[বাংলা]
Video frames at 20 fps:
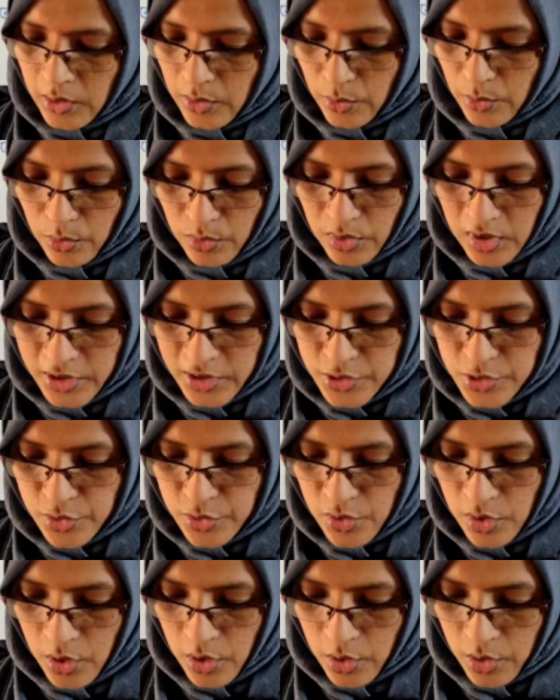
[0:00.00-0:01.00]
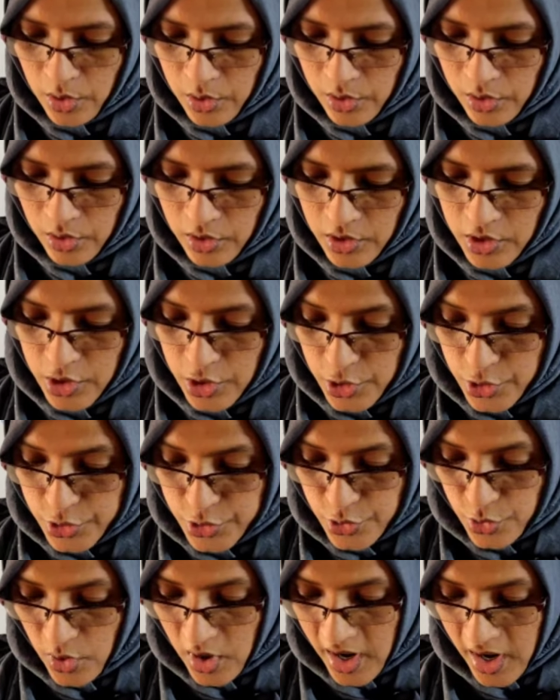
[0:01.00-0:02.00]
উল্লেখযোগ্য হলো
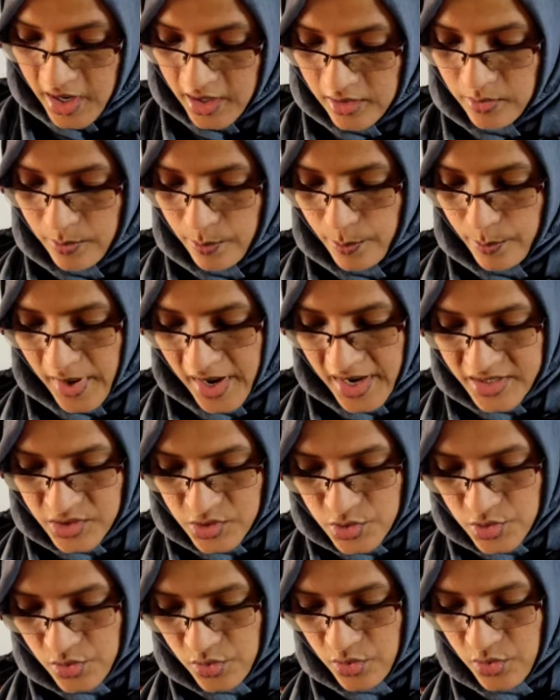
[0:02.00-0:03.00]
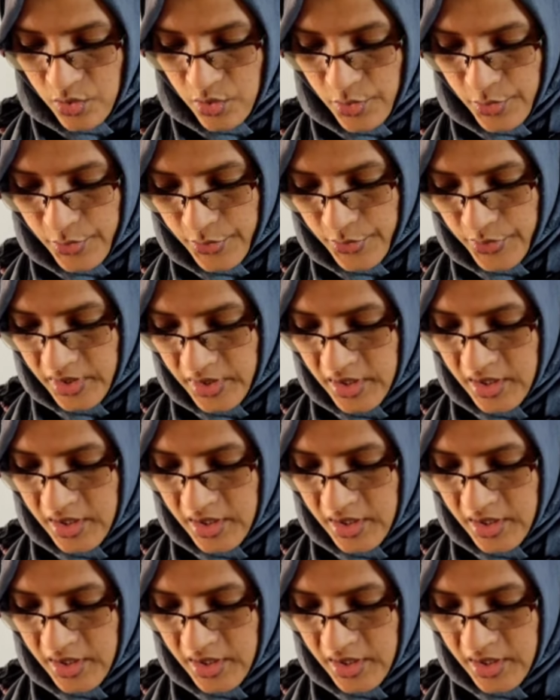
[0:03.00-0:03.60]
জুয়াং মাঞ্চু হুই